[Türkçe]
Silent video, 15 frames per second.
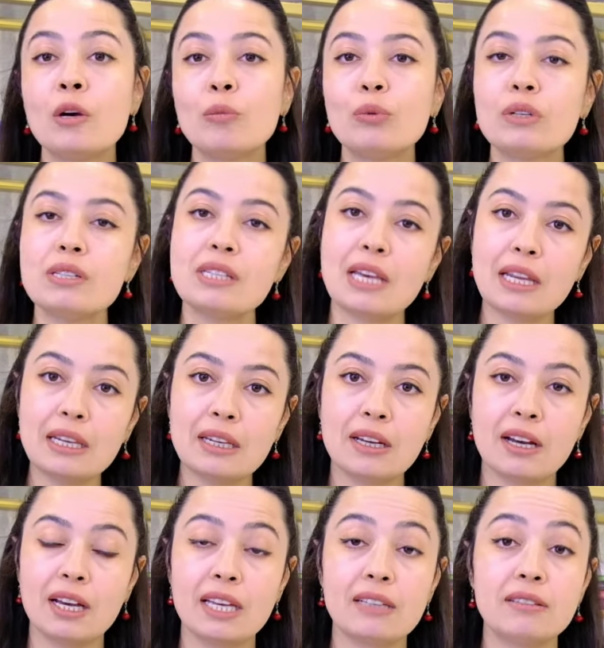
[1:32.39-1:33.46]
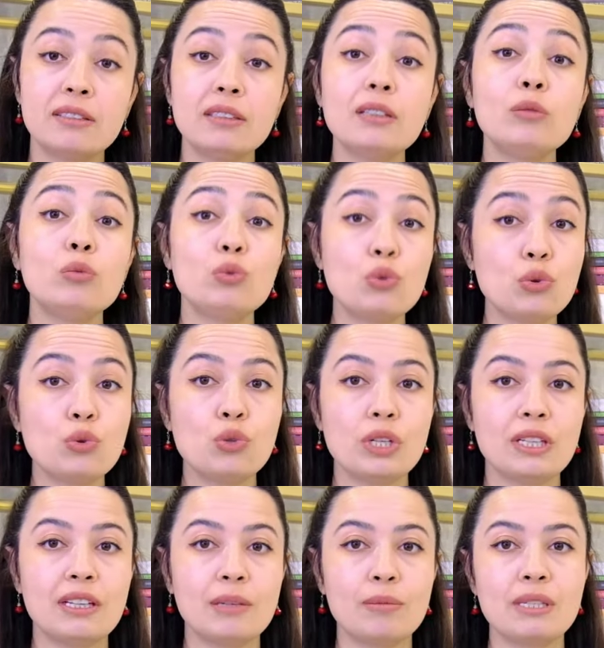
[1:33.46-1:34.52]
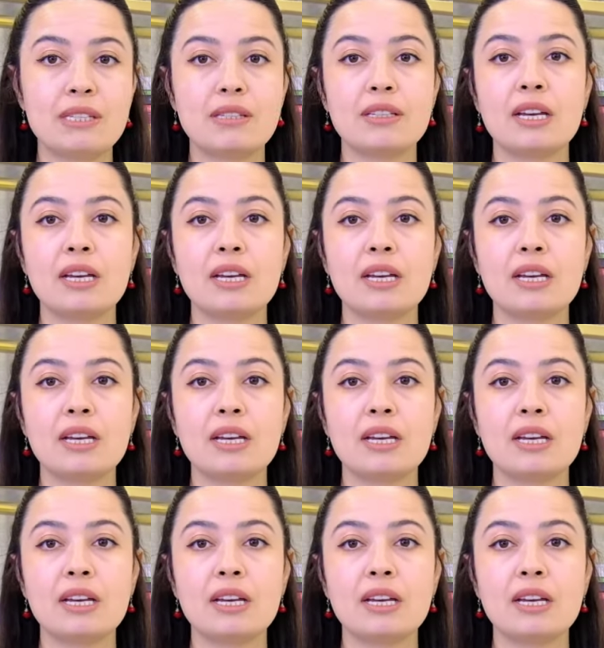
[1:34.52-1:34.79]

Burası en nihayetinde düşüncelerimizdir.